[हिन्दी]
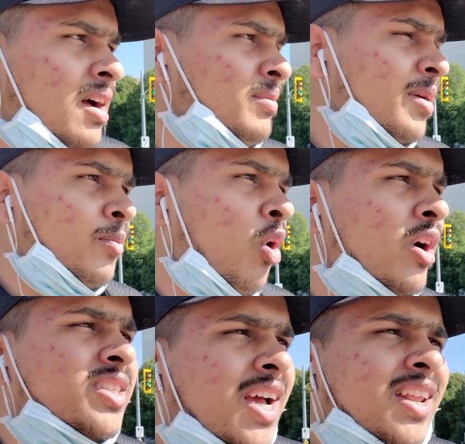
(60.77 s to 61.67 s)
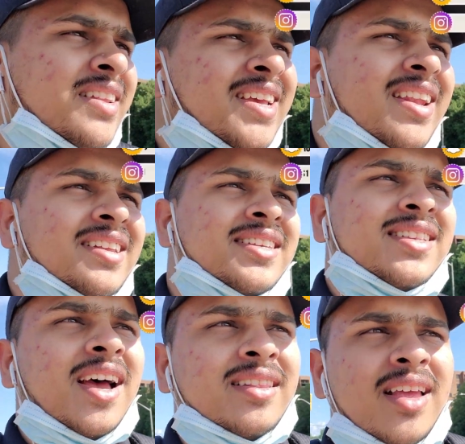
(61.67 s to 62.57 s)
हमें बहुत ज़्यादा
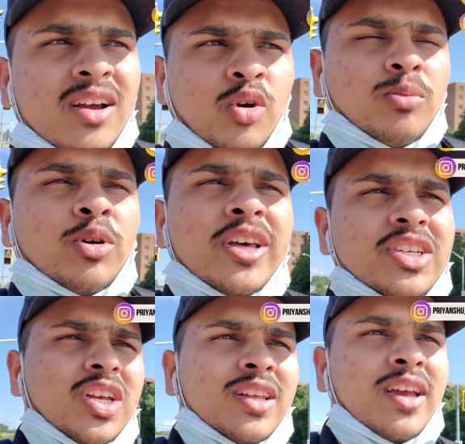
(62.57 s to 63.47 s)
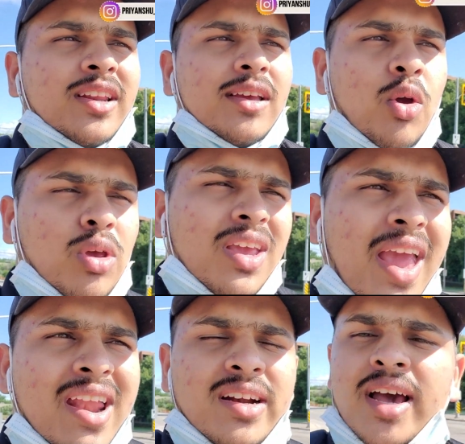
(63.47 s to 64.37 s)
चैलेंजेस आते हैं अकोमोडेशन के लिए क्योंकि
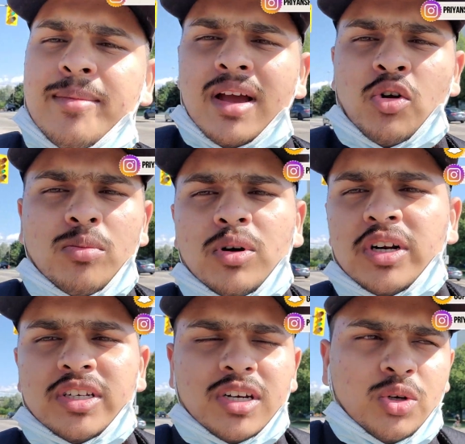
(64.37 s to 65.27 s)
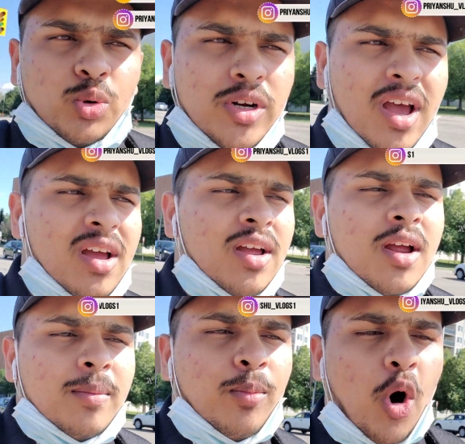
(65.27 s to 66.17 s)
कनाडा में अकोमोडेशन ढूंढना
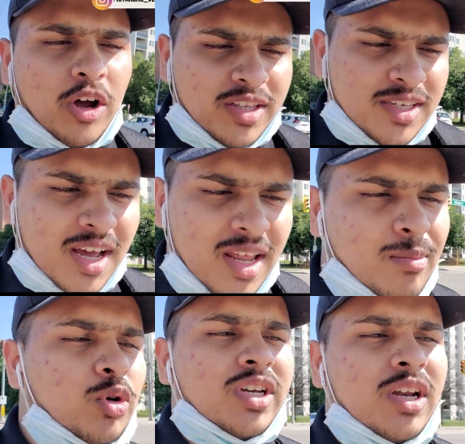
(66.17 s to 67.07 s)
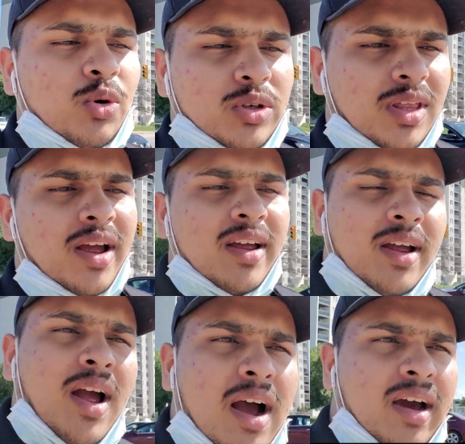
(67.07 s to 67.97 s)
बहुत ही ज़्यादा मुश्किल होता
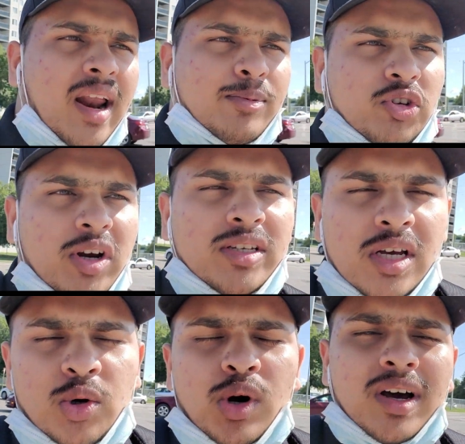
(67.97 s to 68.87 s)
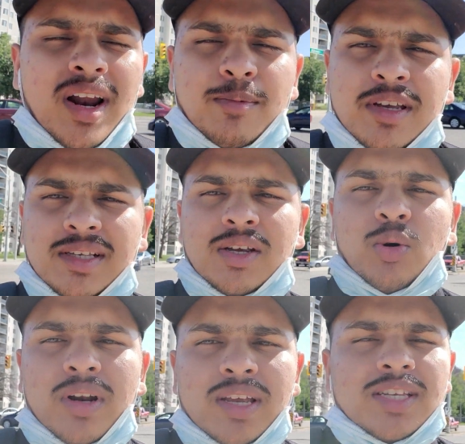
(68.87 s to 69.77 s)
है अगर आप स्ट्रेंजर हो अगर आप किसी
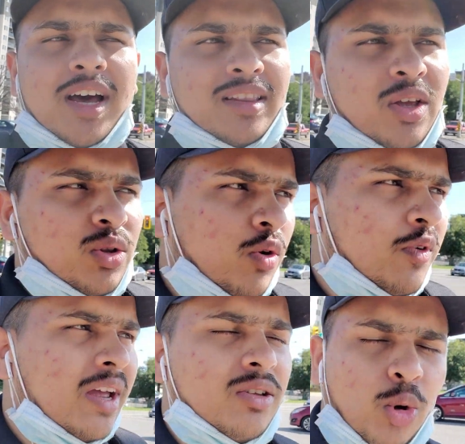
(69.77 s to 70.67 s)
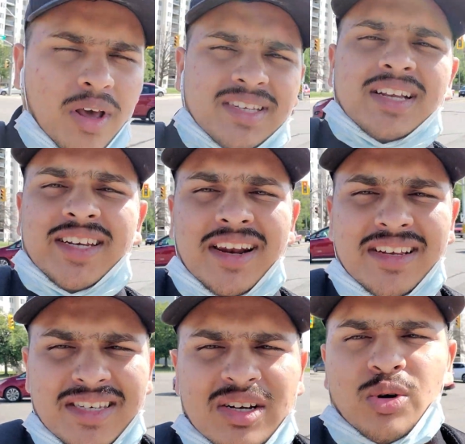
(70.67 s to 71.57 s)
को नहीं जानते हो तो ये थोड़ा सा
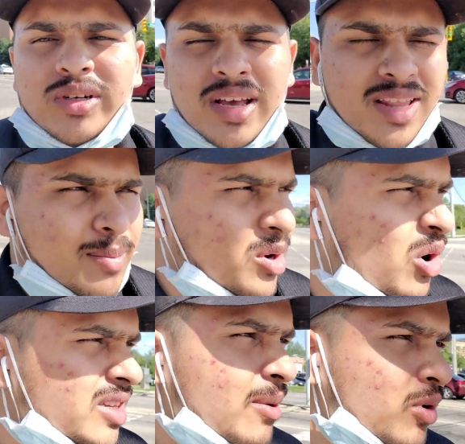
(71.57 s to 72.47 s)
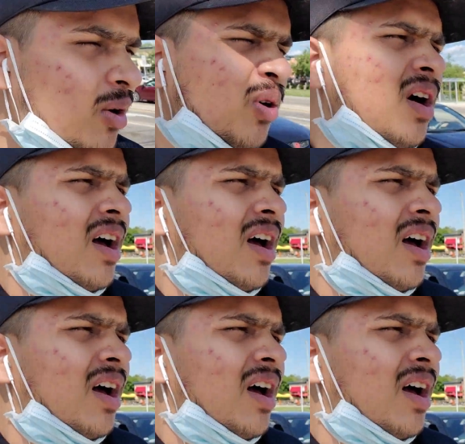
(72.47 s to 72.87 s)
चैलेंजिंग हो जाता है बिकॉज आपको